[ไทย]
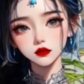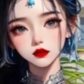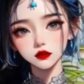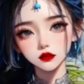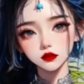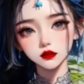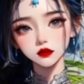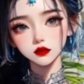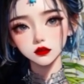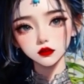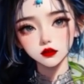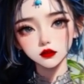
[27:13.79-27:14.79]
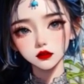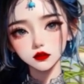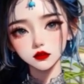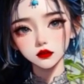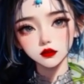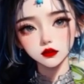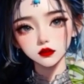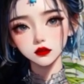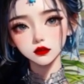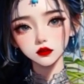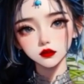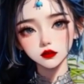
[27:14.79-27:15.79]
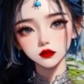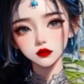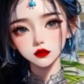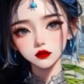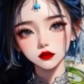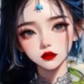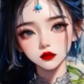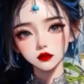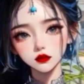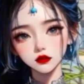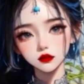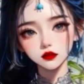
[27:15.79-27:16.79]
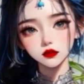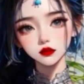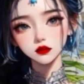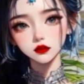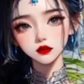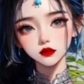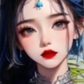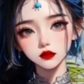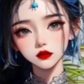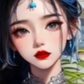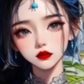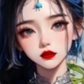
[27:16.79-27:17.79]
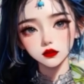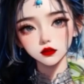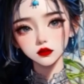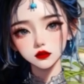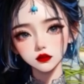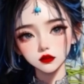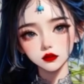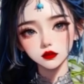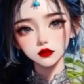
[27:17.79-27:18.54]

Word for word: กลับกันน่าจะเป็นผู้ที่มีความสามารถที่ไม่ธรรมดาอย่างแน่นอน